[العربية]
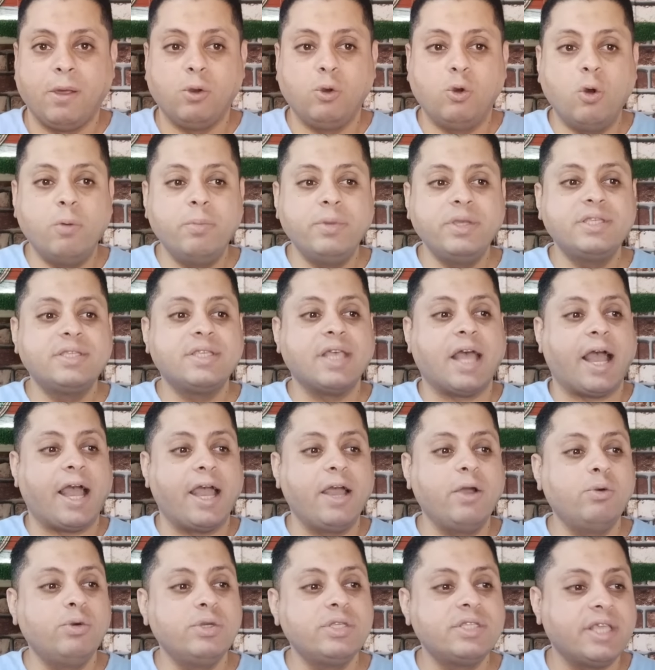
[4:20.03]
جوميز
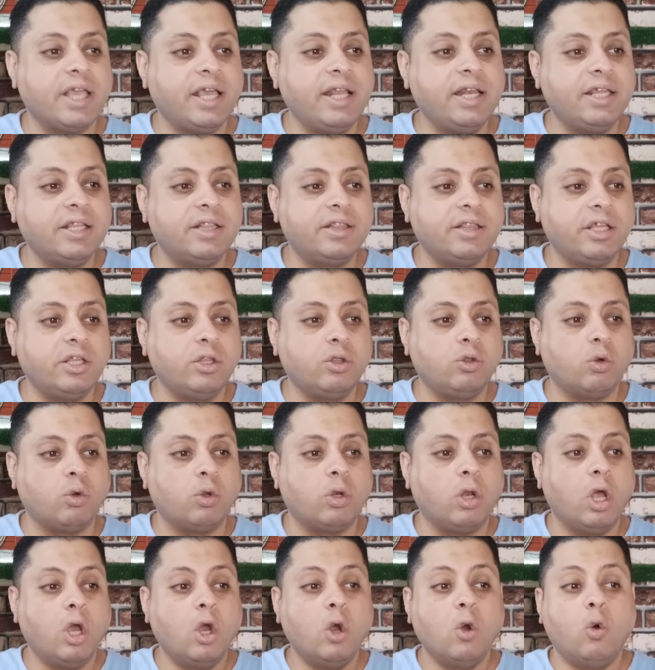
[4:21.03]
عاوز الاثنين
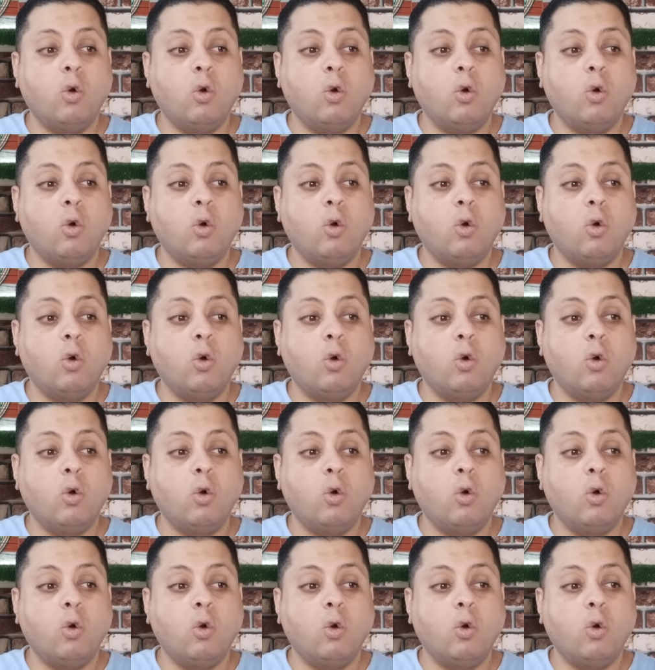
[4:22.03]
دول